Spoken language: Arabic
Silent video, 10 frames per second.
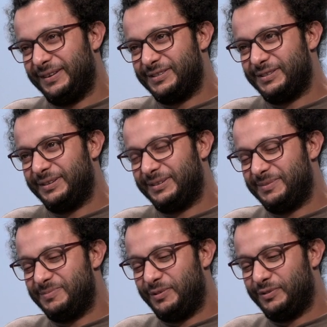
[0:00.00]
الله يسعدك
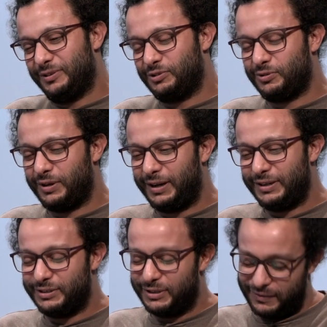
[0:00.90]
ربي يحفظك شكرا على
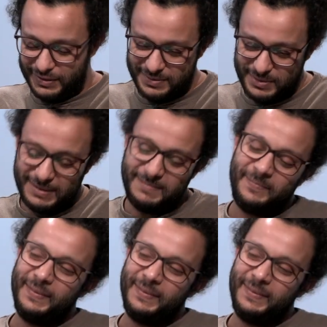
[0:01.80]
الاستضافه الجميله